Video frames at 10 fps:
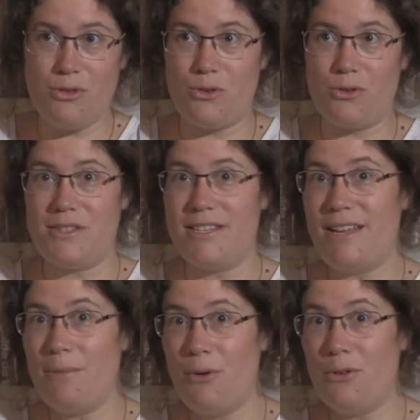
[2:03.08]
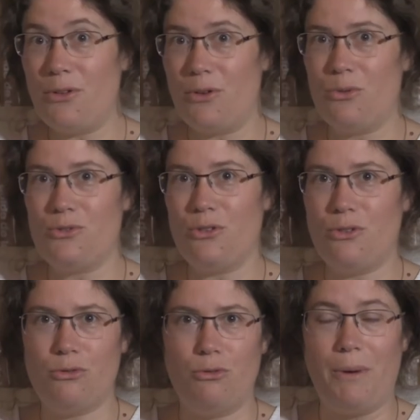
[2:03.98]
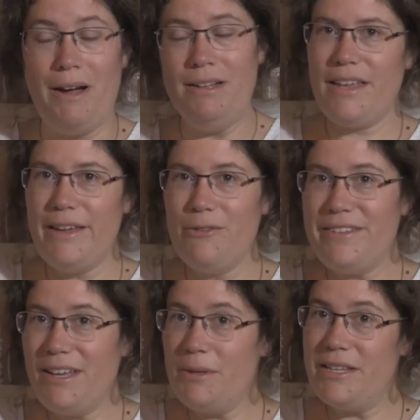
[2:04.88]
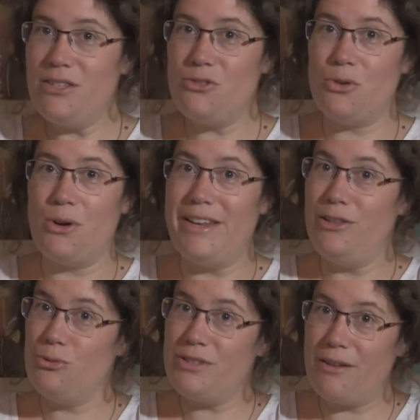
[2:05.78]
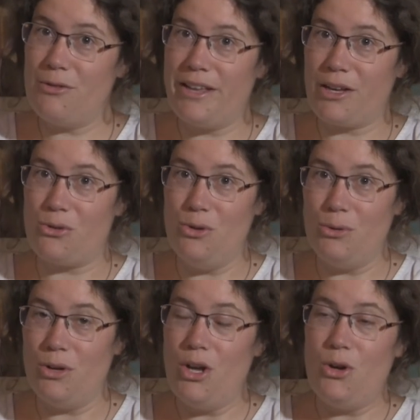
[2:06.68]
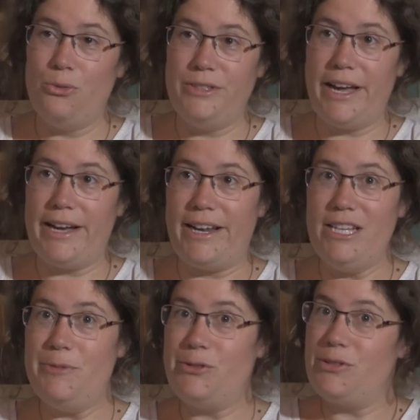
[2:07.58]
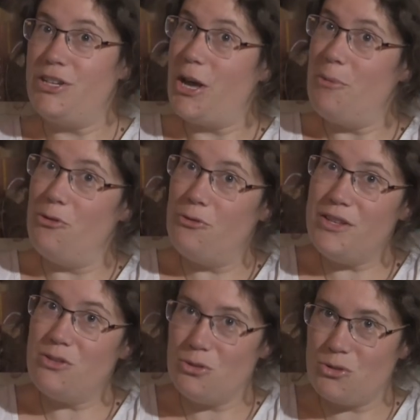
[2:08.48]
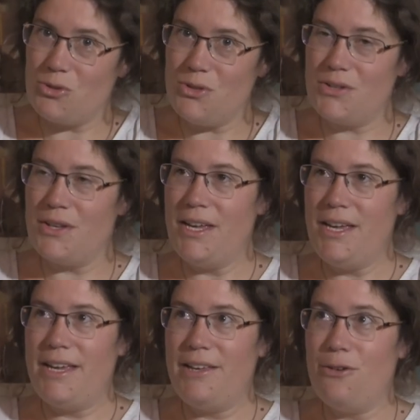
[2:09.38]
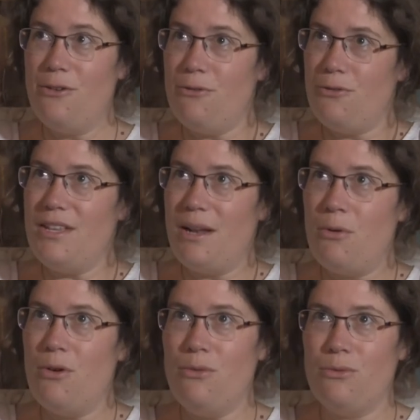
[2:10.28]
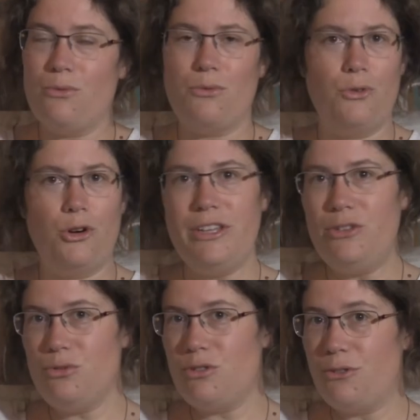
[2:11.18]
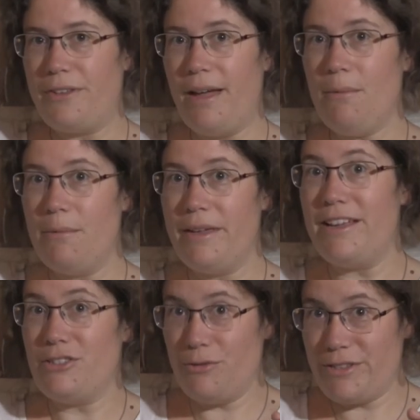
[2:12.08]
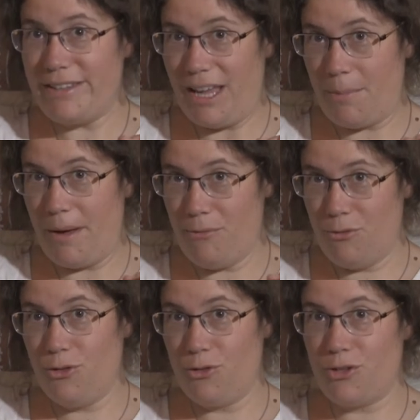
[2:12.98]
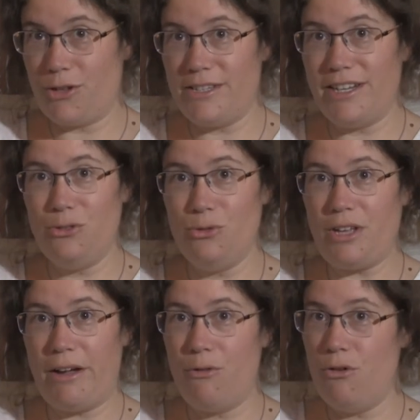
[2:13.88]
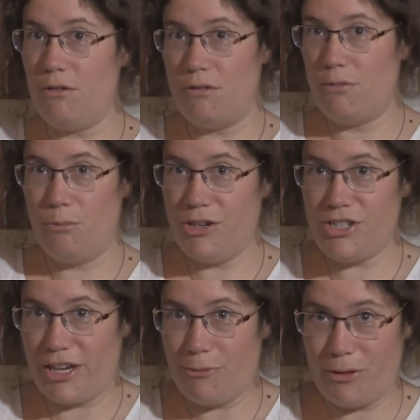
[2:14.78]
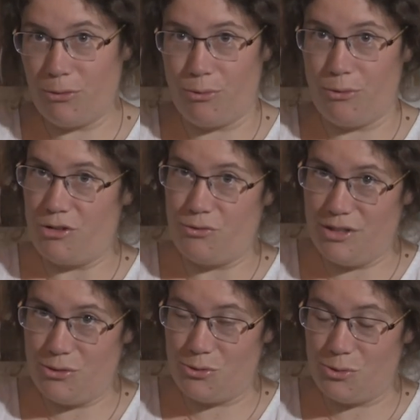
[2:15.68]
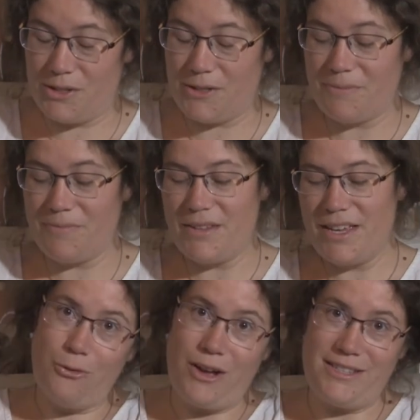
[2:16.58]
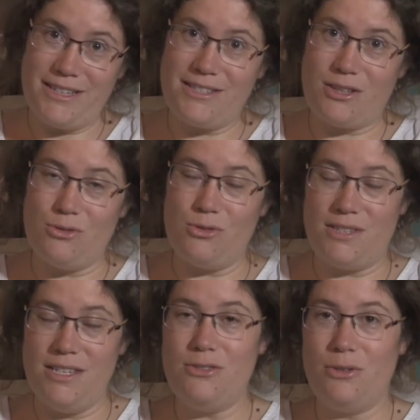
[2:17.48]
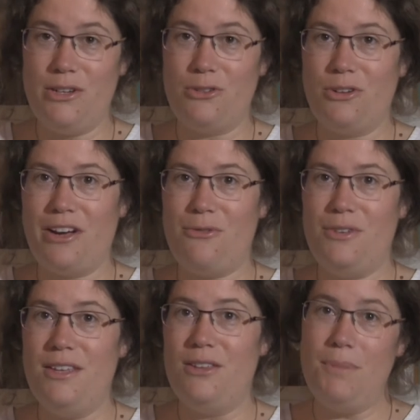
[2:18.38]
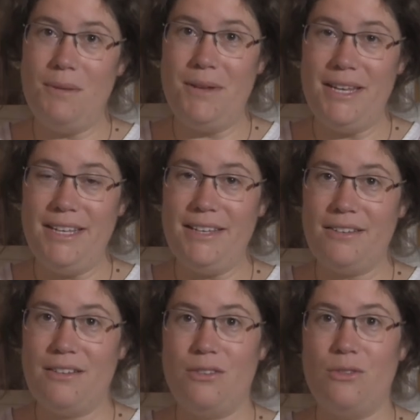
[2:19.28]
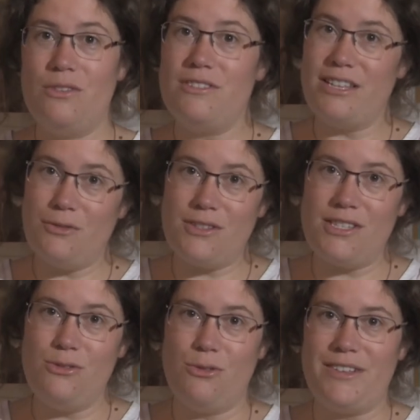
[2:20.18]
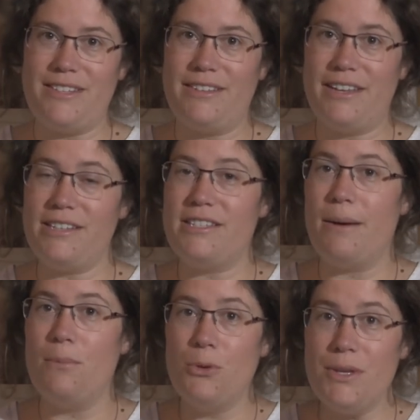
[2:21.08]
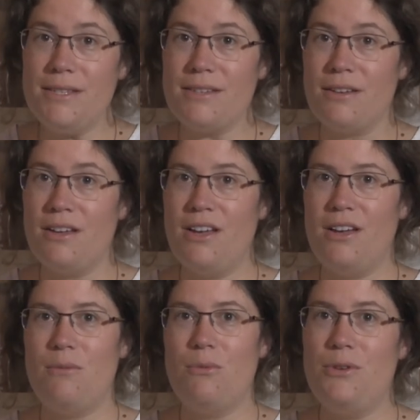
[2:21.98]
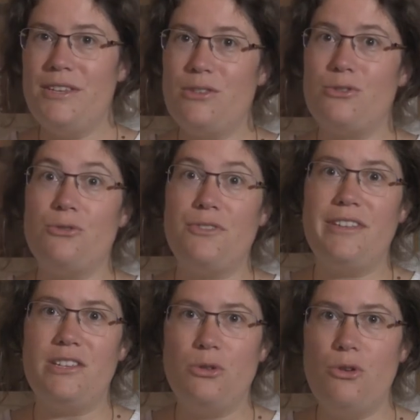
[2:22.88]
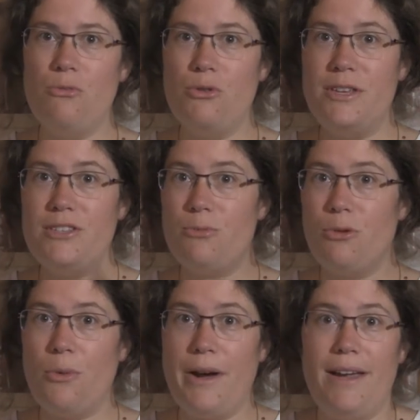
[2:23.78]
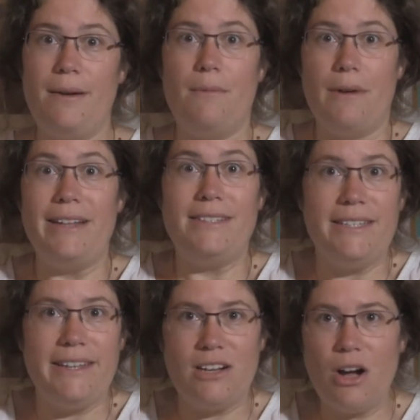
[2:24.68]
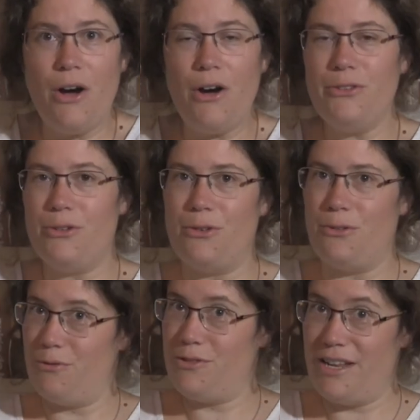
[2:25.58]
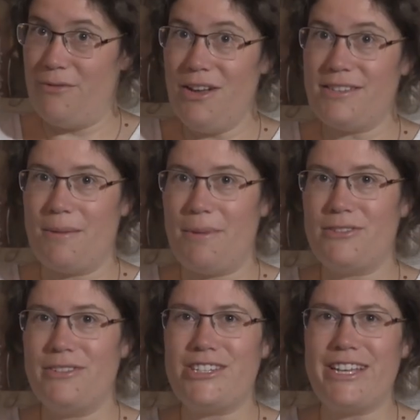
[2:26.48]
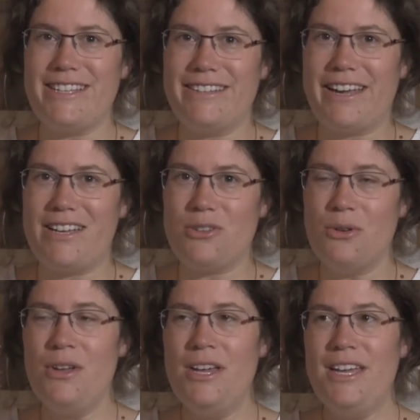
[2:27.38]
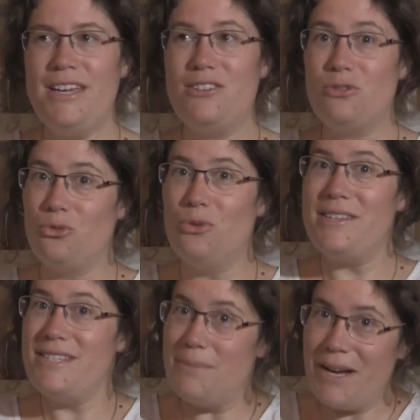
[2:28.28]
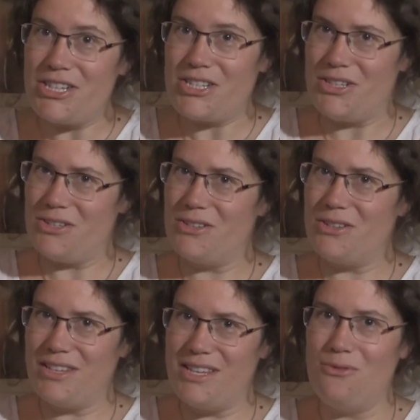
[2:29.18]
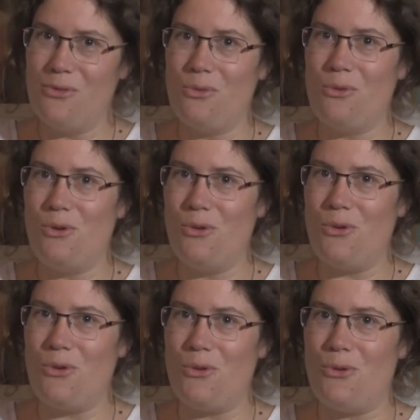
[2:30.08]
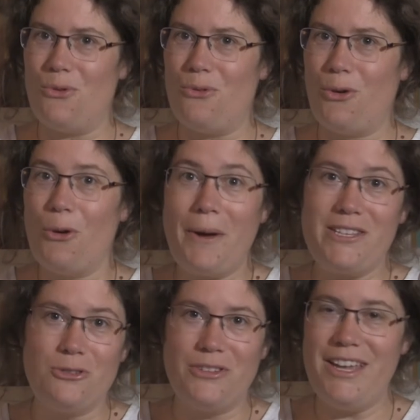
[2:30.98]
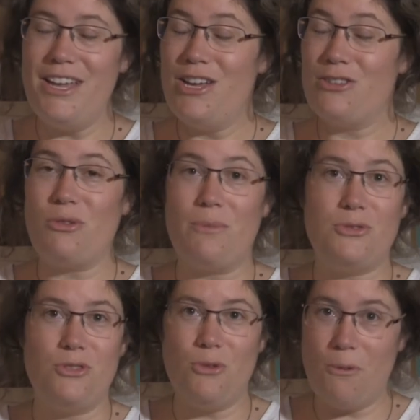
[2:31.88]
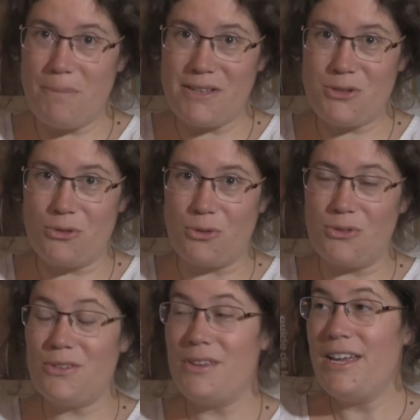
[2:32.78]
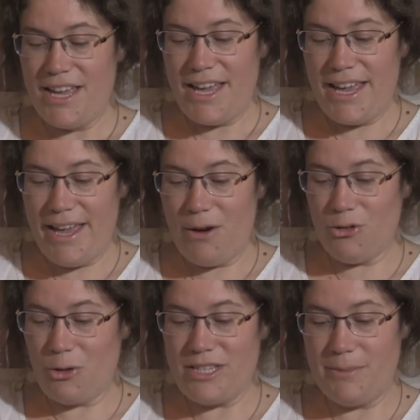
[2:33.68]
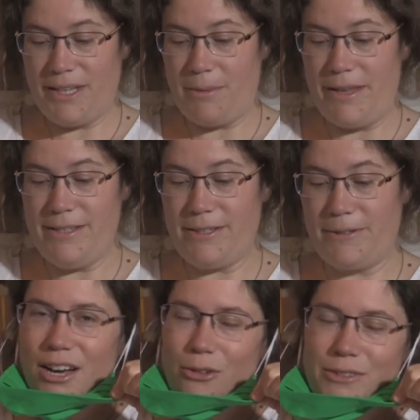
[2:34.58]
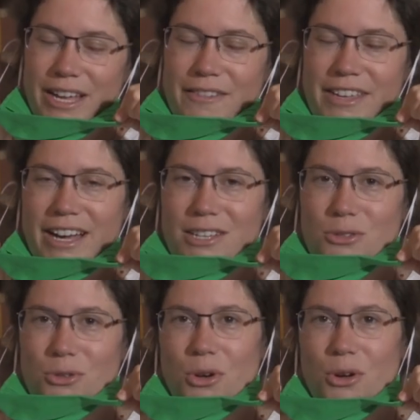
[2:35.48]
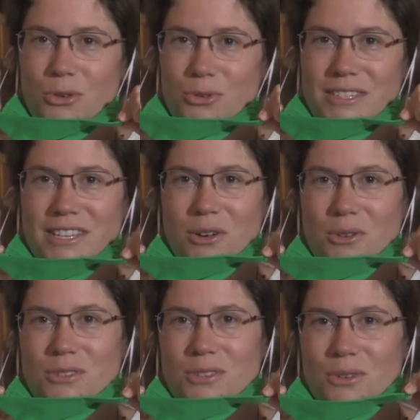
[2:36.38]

euh, ses amantes consentantes ou pas. Et on va terminer sur les douze travaux d'Hercule ou d'Héraclès, puisque c'est quand même le fils de Zeus. Et que finalement, on, connaît tous le terme, mais est-ce que vous êtes capable, vous, de sortir les douze travaux Moi, j'y arrive pas non plus, hein, je vous le dis tout de suite. On fera cinq séances aussi sur l'iconographie biblique, cette fois-ci, on va s'intéresser à Moïse. Moïse sauver des eaux, Moïse pourquoi a-t-il des cornes Vous allez voir, c'est un personnage très intéressant. Et surtout, les images qui vont le représenter sont absolument passionnantes. Et au troisième trimestre, on travaillera sur une séance,